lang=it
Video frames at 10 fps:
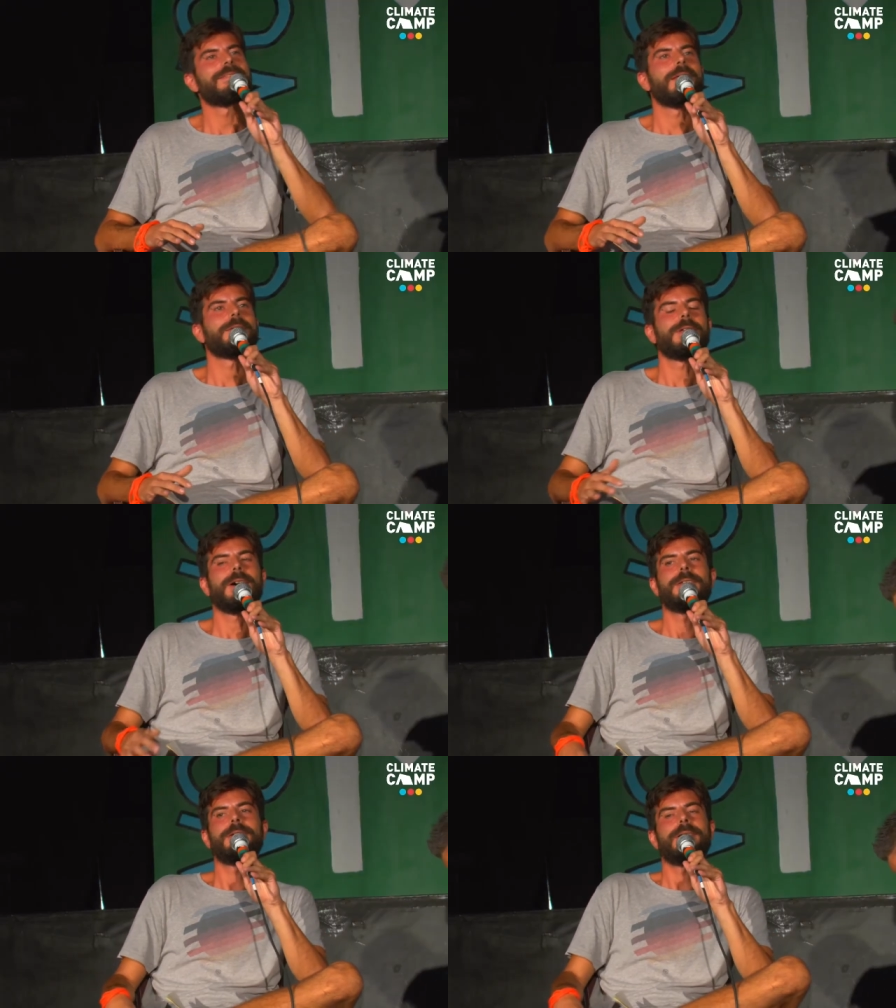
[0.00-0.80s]
Grazie
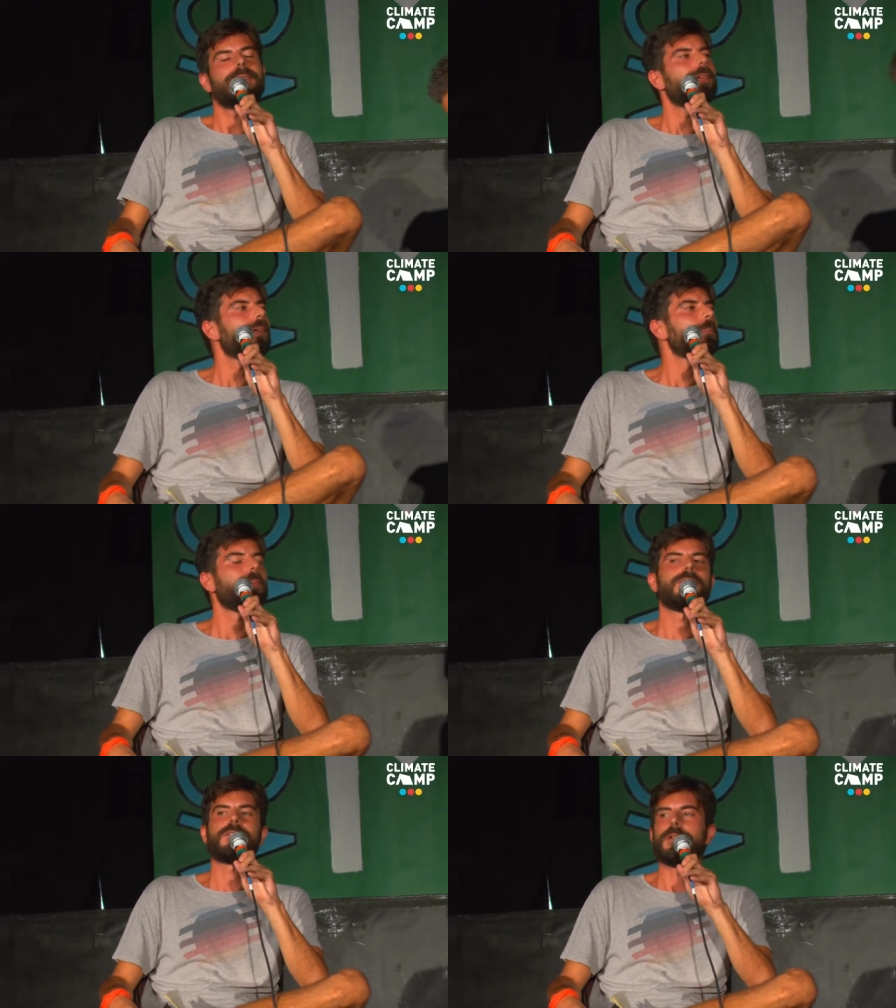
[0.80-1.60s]
Antonio e
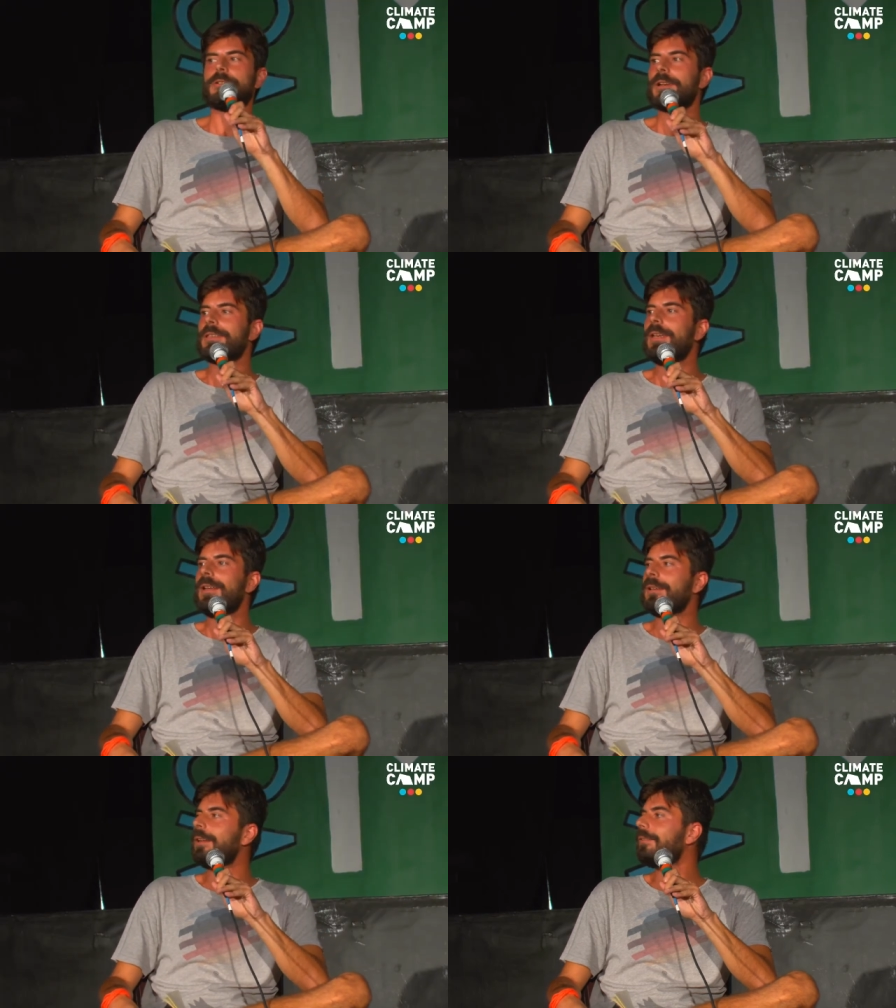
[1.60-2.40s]
mi associo anch'io ai
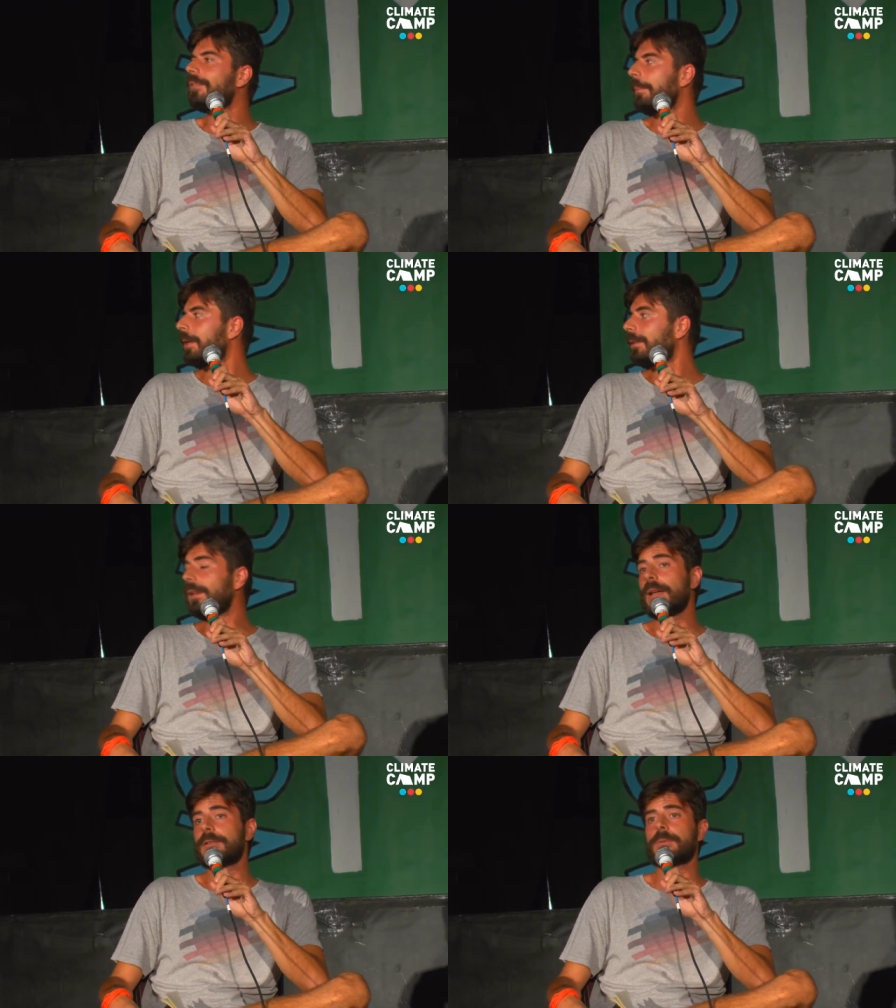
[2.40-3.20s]
ringraziamenti
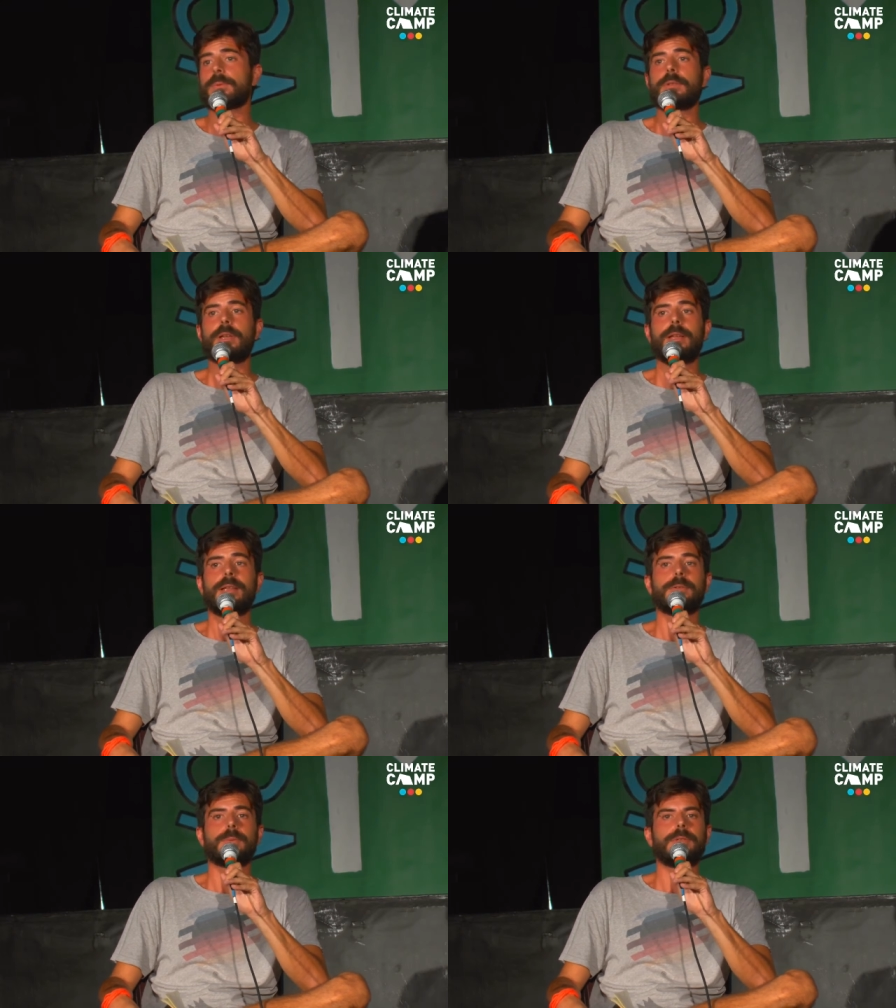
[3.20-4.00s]
a tutte e
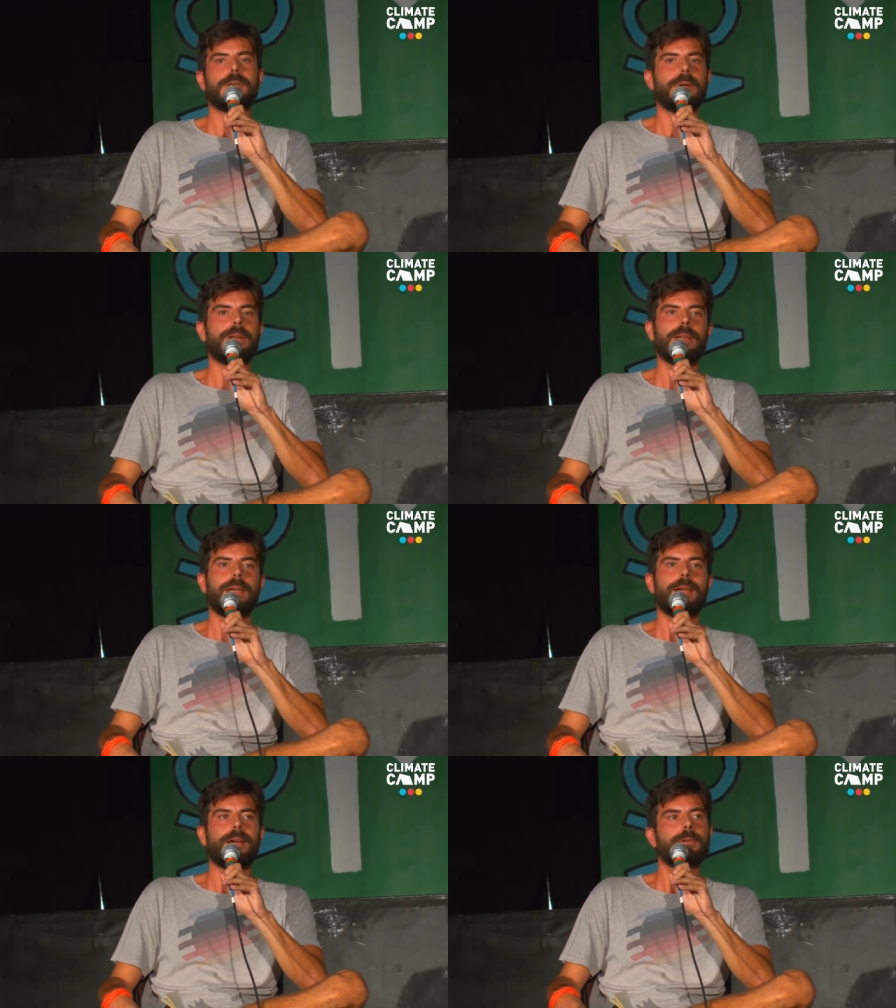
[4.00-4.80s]
tutti quelli
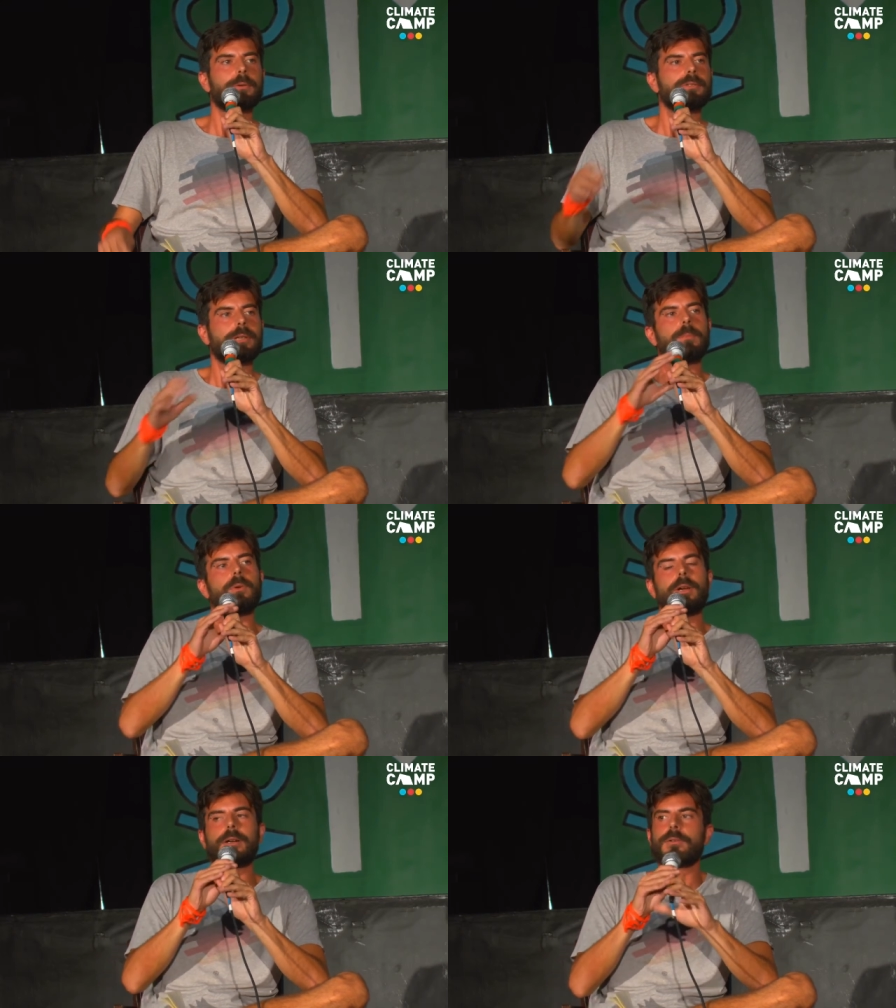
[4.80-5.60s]
che hanno
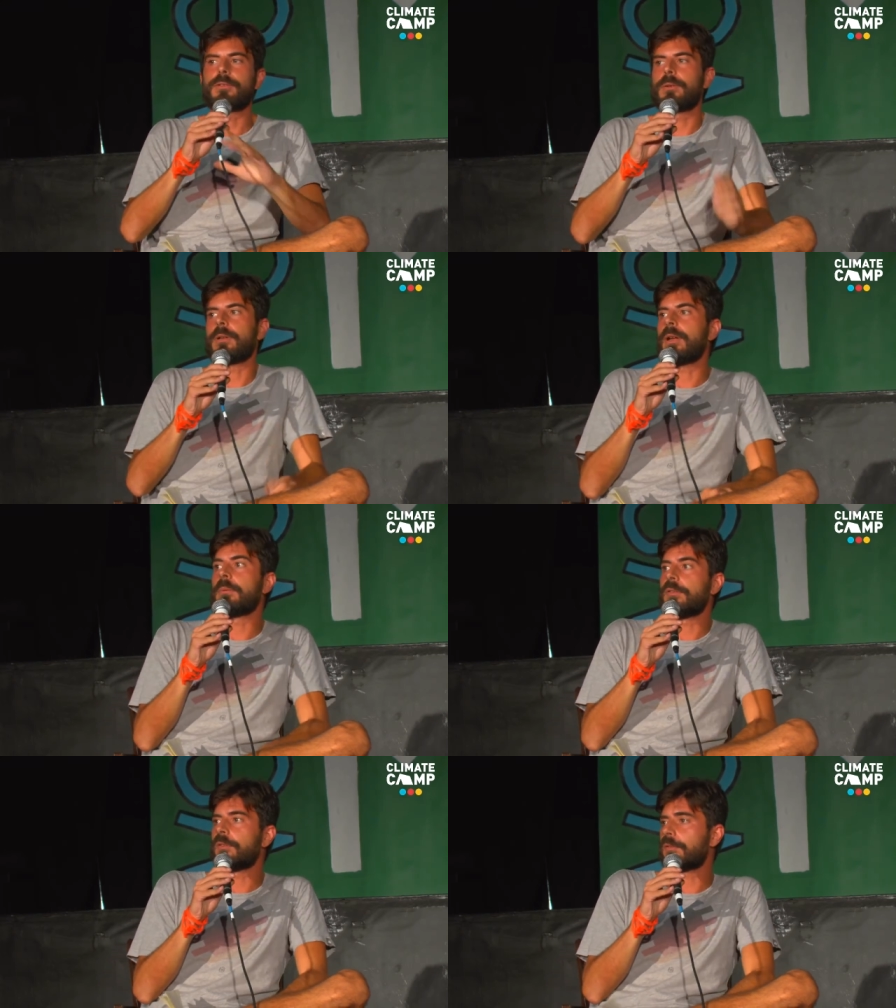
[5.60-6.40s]
contribuito a costruire
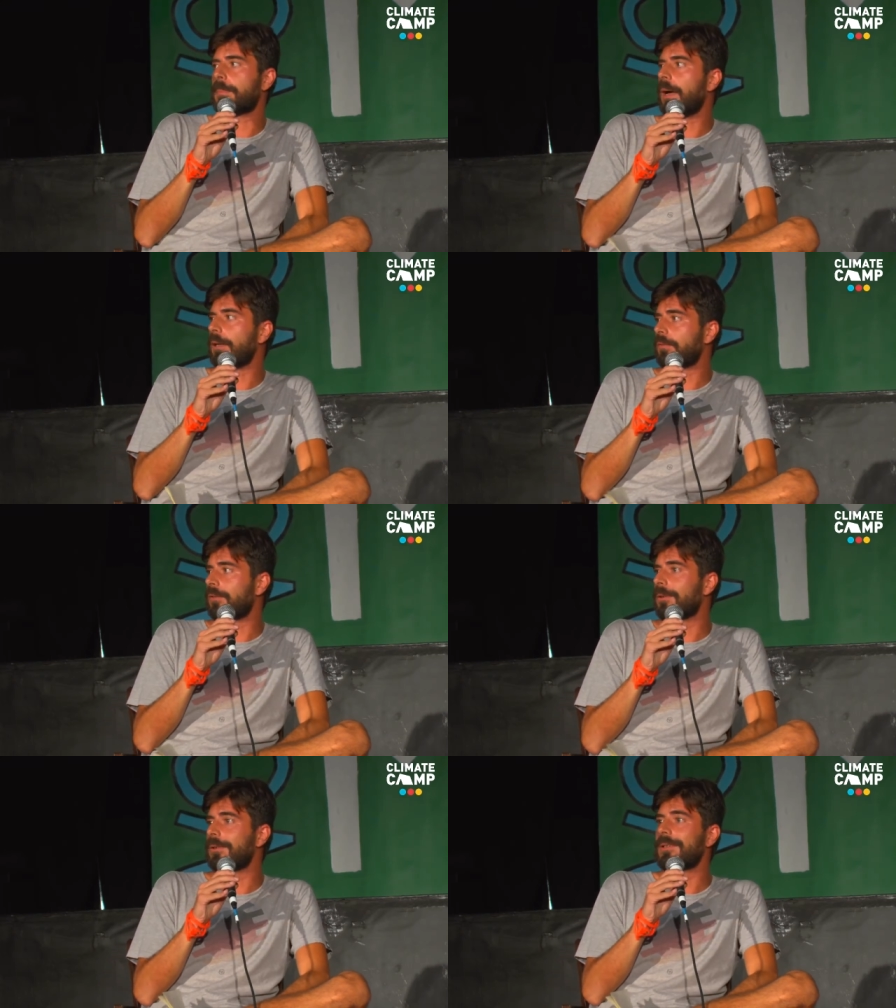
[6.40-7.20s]
questo
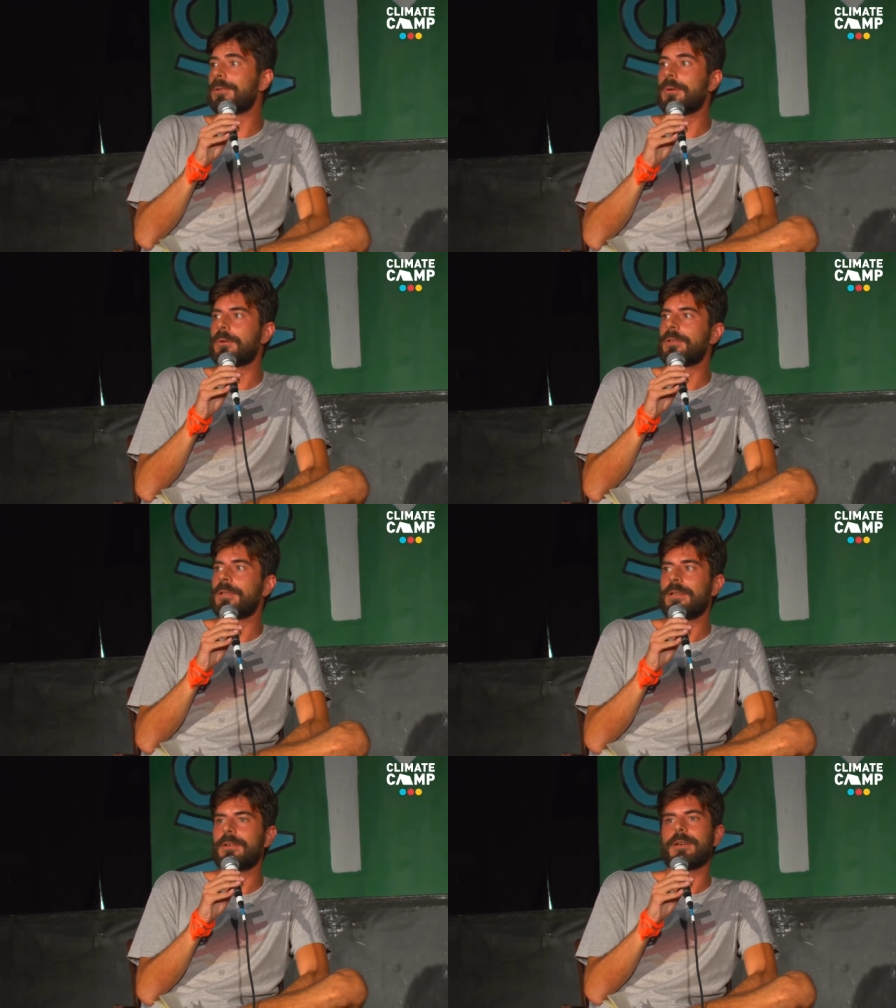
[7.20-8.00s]
spazio di cui
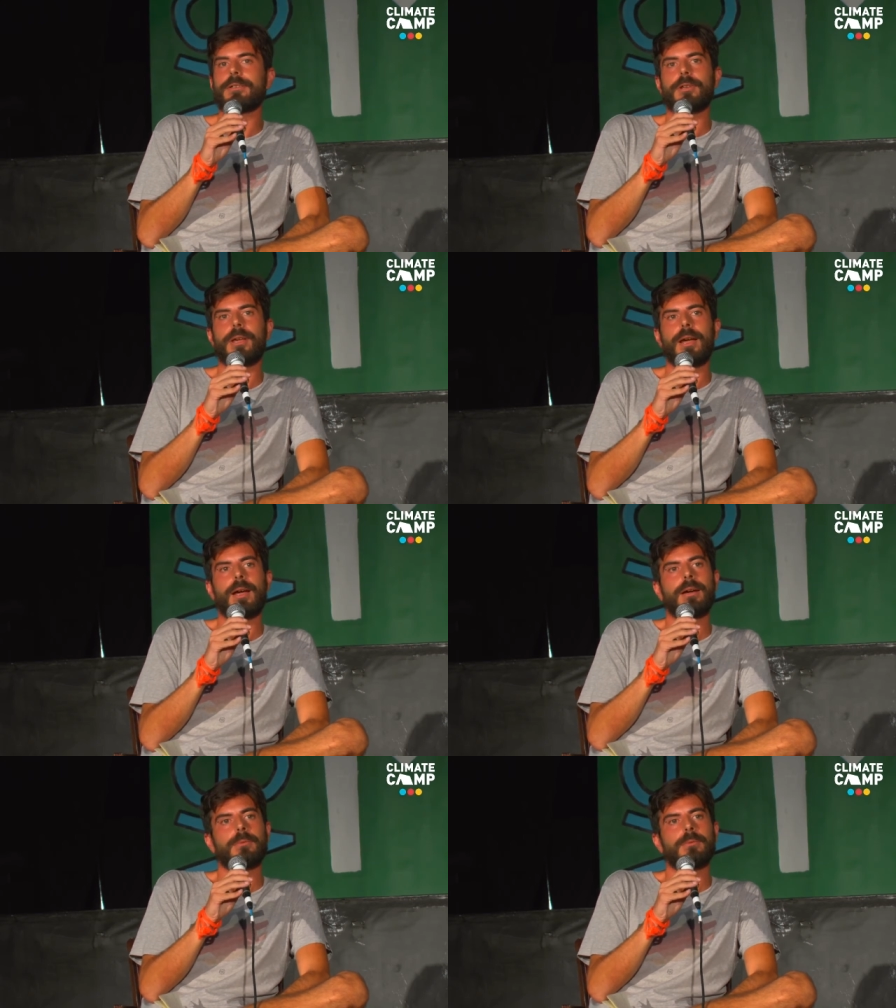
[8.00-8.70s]
condivido che c'era